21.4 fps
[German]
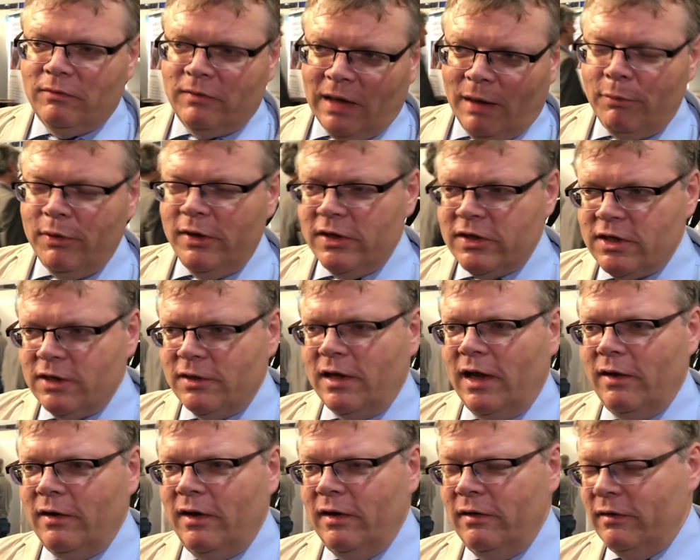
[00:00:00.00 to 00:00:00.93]
da, bin ich,
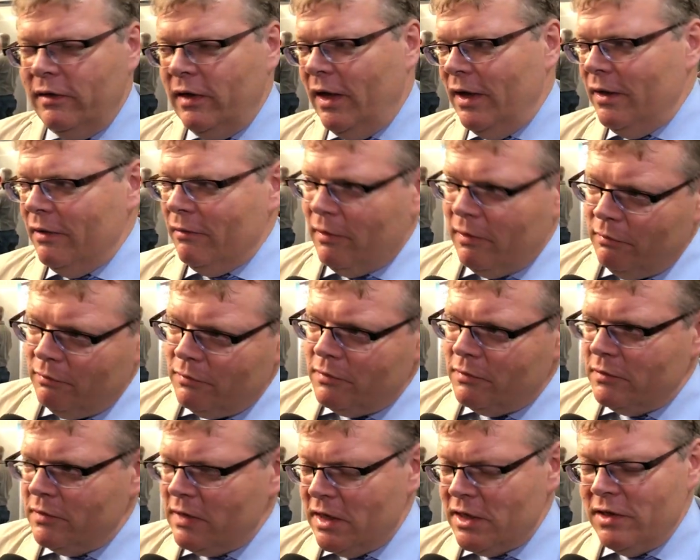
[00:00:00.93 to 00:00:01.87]
da
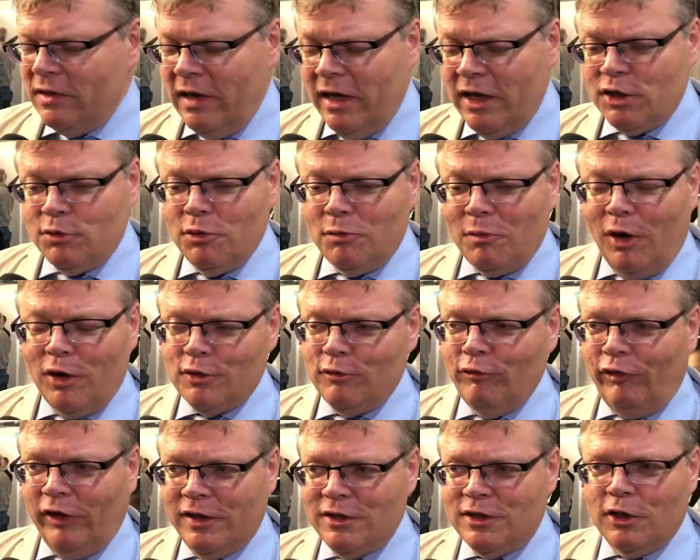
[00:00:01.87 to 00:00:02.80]
lege ich mich mal aus
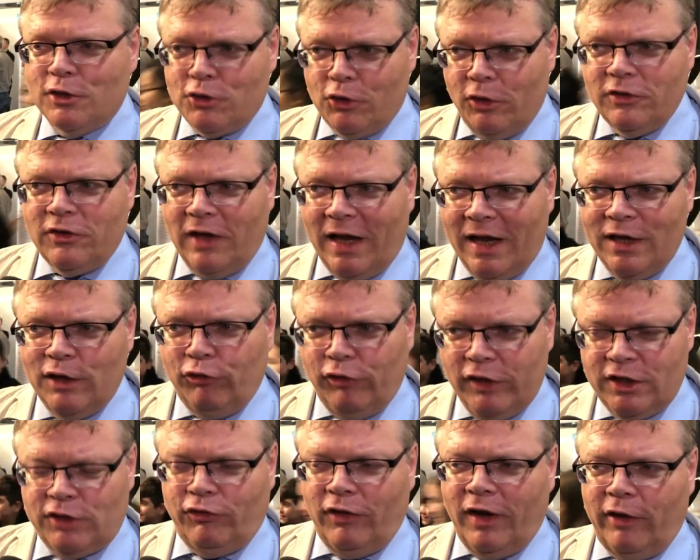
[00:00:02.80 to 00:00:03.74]
dem Fenster, sollte eigentlich
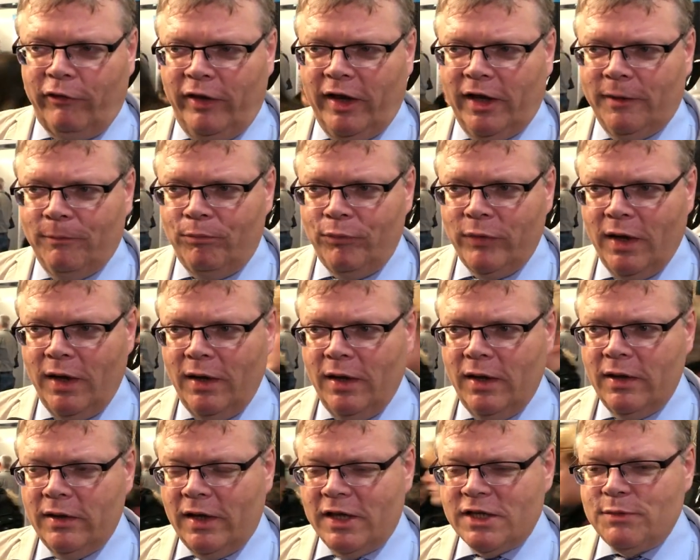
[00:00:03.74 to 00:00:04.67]
Pflichtfach werden
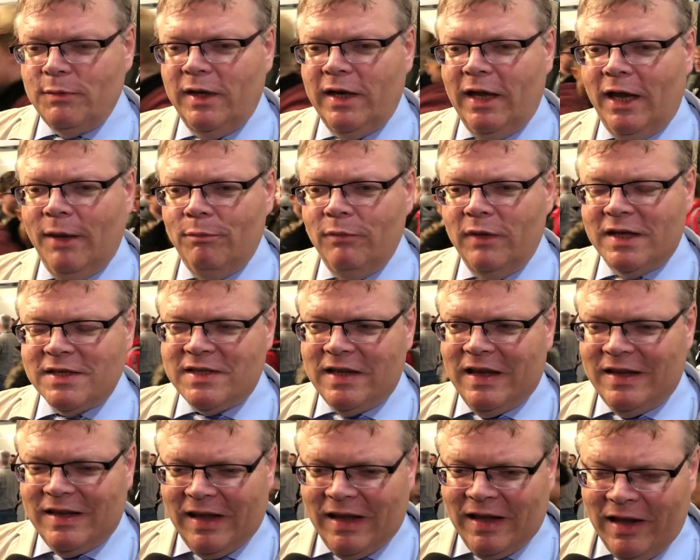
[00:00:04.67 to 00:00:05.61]
dass man eben, dass
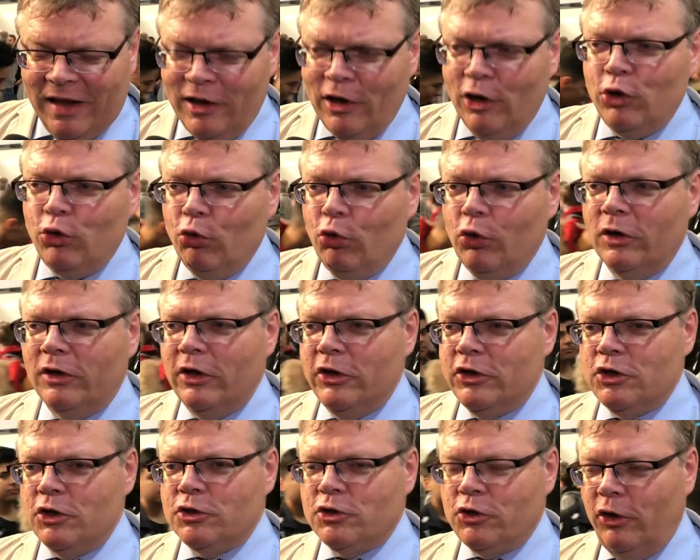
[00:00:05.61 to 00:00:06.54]
jeder
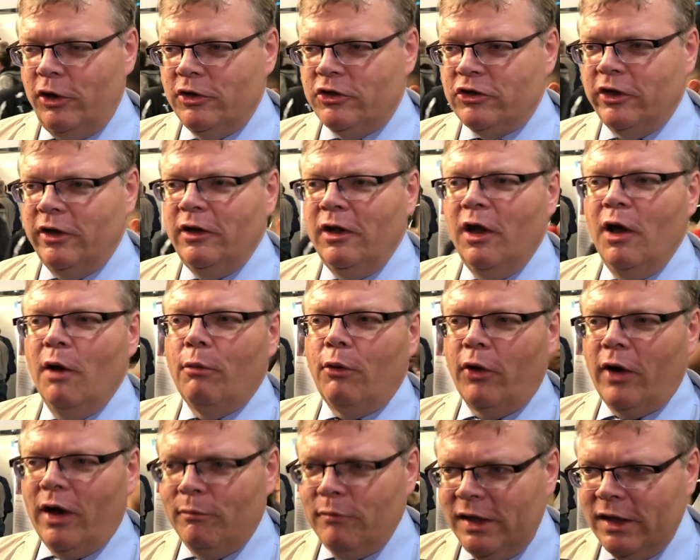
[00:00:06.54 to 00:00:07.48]
Jugendliche sollte
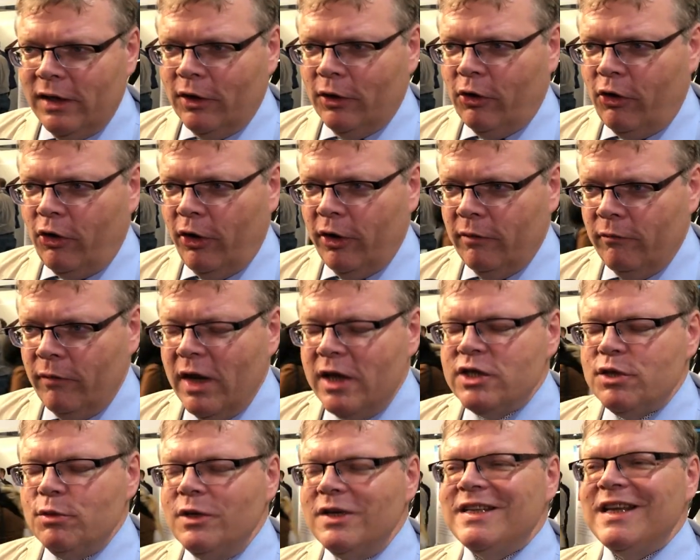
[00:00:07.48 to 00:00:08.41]
programmieren können,
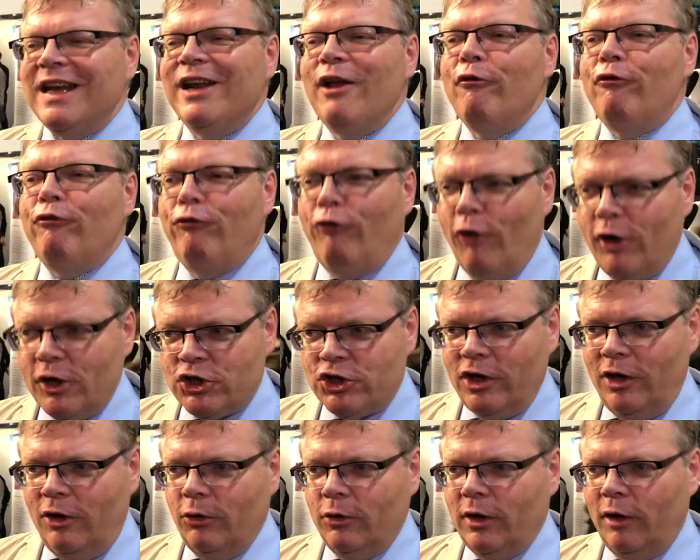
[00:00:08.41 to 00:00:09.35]
zumindest eine
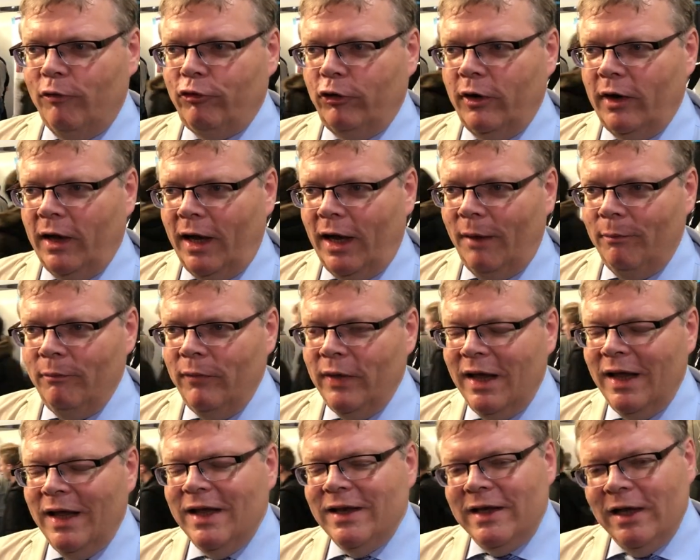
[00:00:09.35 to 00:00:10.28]
Vorstellung davon haben,
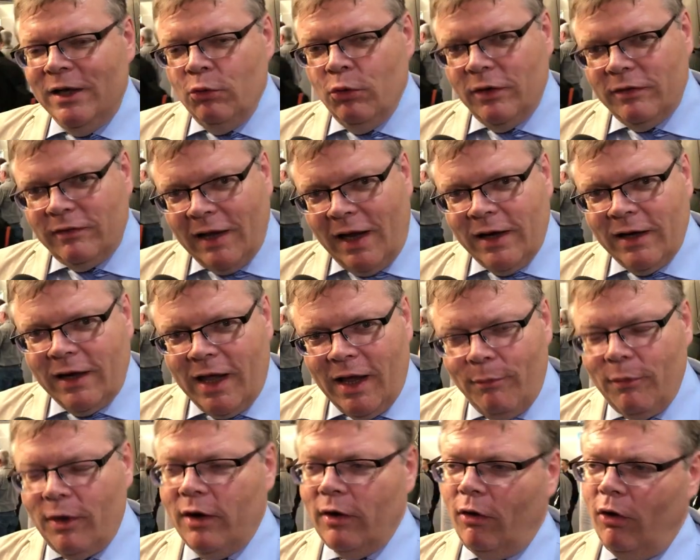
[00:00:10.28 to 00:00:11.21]
denn nur dann
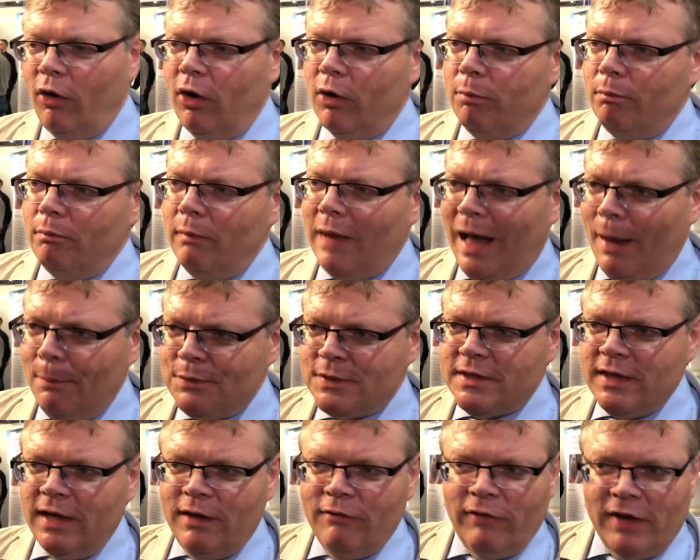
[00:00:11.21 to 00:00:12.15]
kann man auch
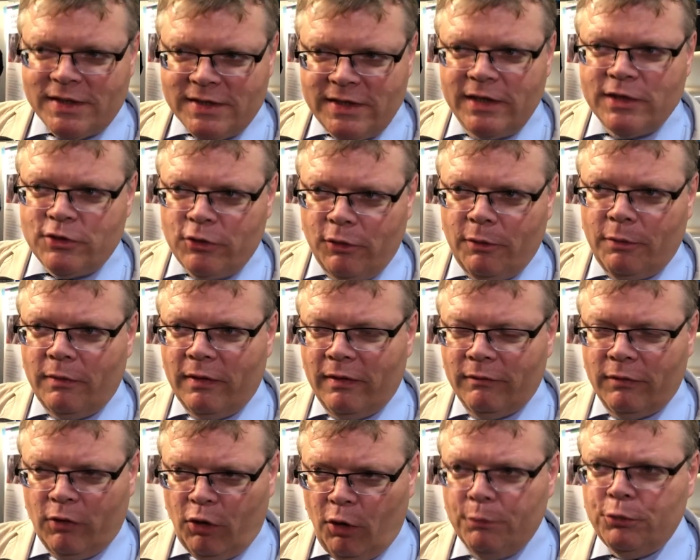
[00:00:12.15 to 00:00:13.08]
absehen, was in so
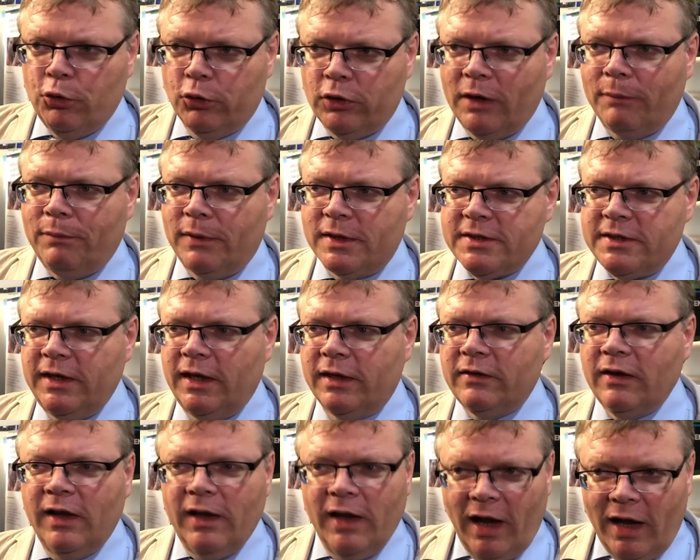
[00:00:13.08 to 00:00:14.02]
Computern
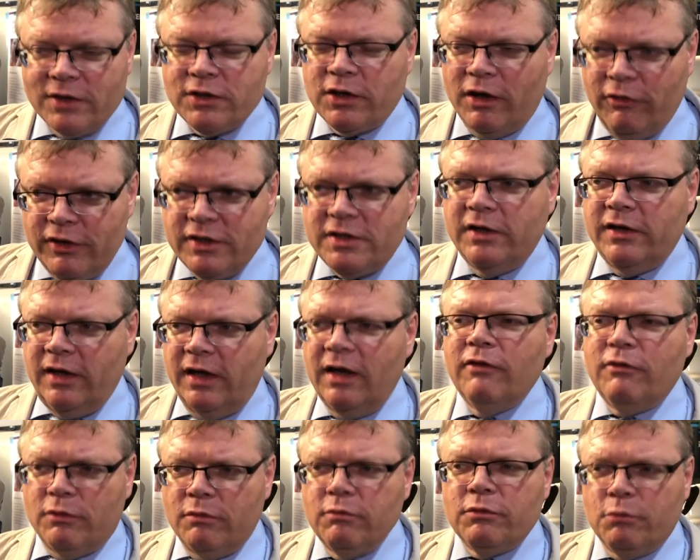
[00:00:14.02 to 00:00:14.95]
passiert. Also gewisse
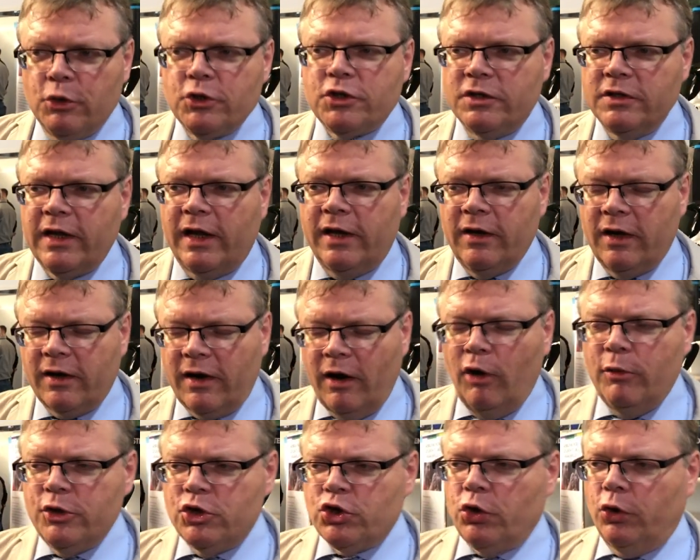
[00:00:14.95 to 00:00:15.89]
Dinge müssen ändern,
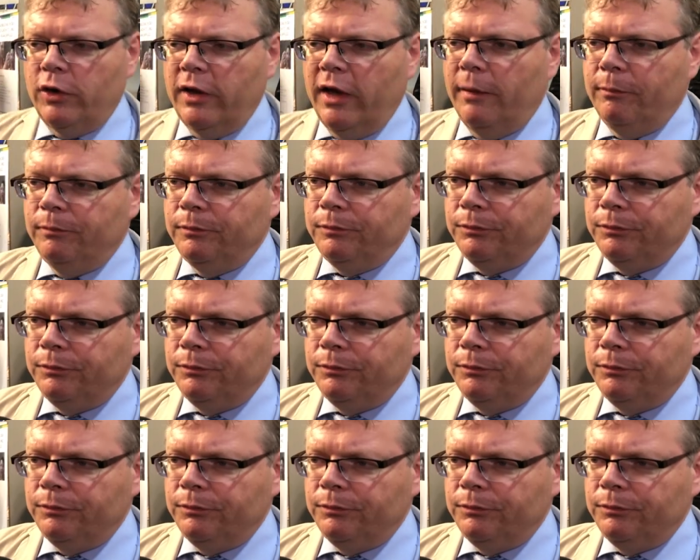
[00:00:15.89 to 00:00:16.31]
glaube ich schon, ja.